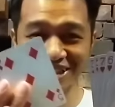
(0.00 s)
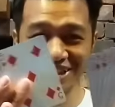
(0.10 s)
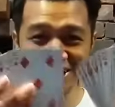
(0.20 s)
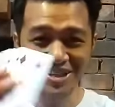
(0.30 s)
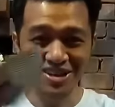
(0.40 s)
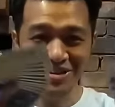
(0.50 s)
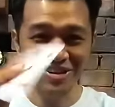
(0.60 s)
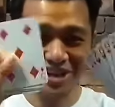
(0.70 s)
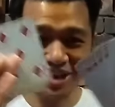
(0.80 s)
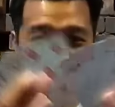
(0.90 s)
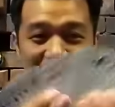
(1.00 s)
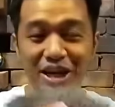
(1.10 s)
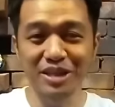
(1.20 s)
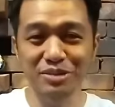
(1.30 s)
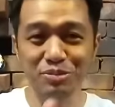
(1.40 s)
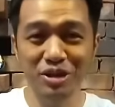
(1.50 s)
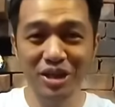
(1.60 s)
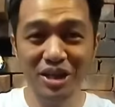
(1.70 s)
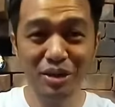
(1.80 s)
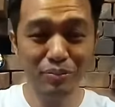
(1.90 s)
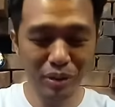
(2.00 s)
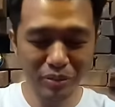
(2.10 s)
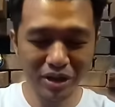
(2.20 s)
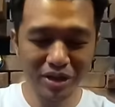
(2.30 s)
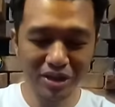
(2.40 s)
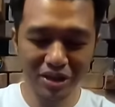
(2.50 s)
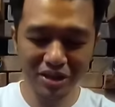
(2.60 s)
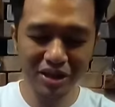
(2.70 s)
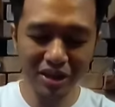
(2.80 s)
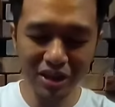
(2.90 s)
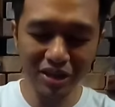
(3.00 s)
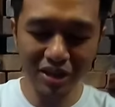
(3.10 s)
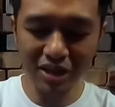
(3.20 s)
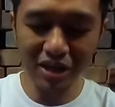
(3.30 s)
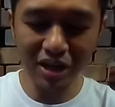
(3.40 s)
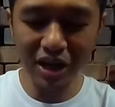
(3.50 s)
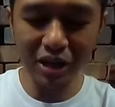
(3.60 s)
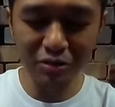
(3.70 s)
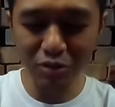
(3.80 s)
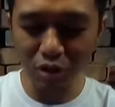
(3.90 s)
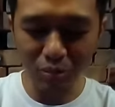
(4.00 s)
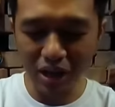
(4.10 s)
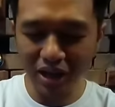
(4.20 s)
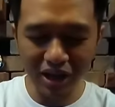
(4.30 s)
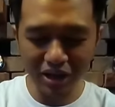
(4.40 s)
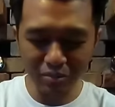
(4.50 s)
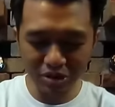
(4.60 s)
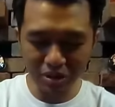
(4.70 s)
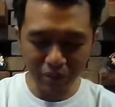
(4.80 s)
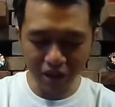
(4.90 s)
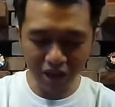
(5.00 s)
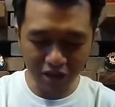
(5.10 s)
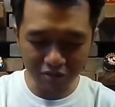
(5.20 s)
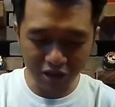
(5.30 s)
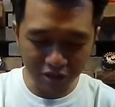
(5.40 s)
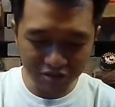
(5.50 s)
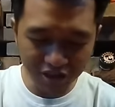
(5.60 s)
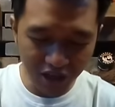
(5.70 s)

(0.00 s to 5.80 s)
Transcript: ya. Oke, lain-lain semua. Ini memang ini nyatanya ini adalah kartu normal. Kalian bisa pakai kartu warung.